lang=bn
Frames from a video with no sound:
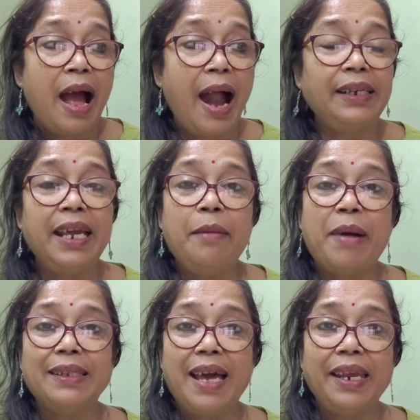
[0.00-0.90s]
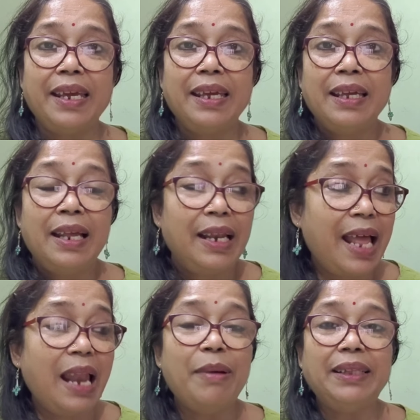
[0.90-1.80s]
হাটে বাজারে
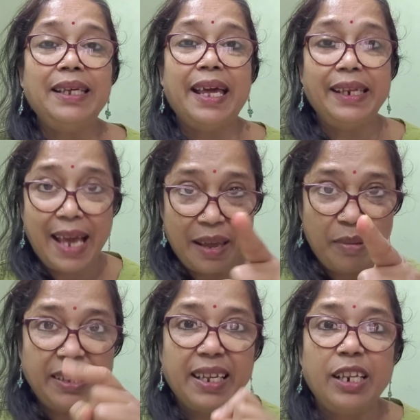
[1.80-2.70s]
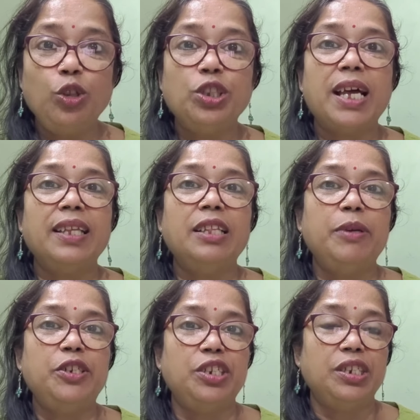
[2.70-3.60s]
লালবাতি এরিয়ায় মানে যেখানে তোর যাতায়াত
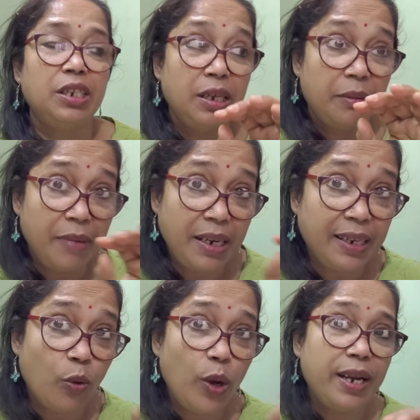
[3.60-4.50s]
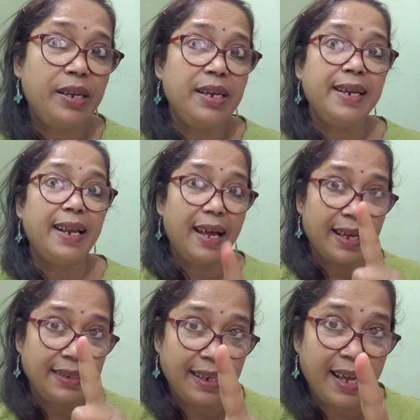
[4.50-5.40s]
বেশি মানে গোল্ডেন ট্রি
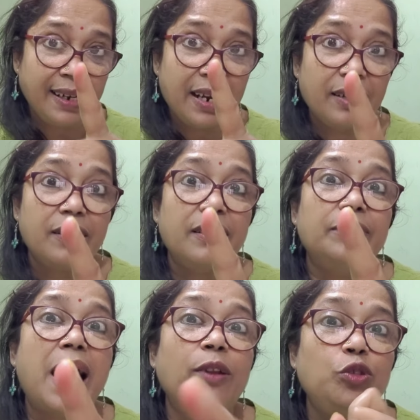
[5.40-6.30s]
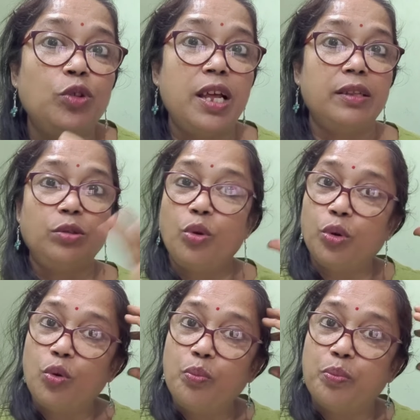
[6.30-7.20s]
এলাকায় যেখানকার আলোচনা তোর
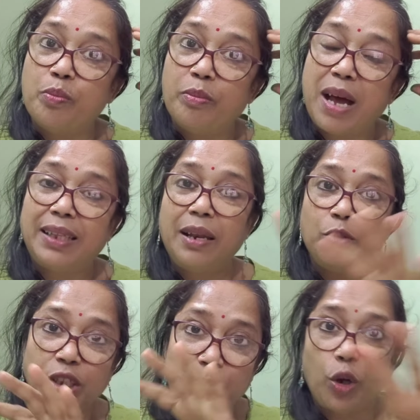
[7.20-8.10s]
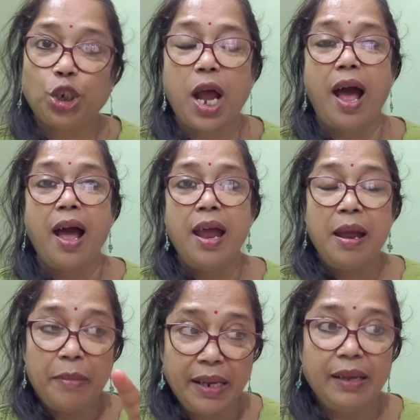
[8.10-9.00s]
খুব মাথার মধ্যে বসা
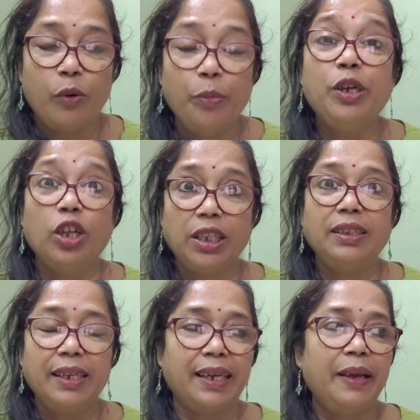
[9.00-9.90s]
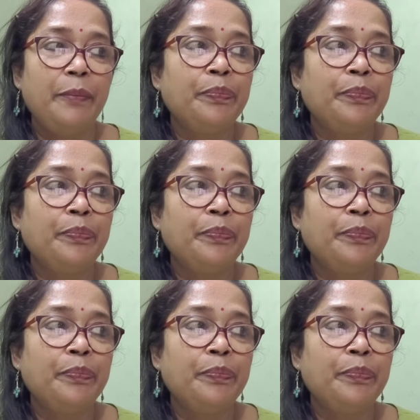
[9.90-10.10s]
মানে অভিজ্ঞতার থেকে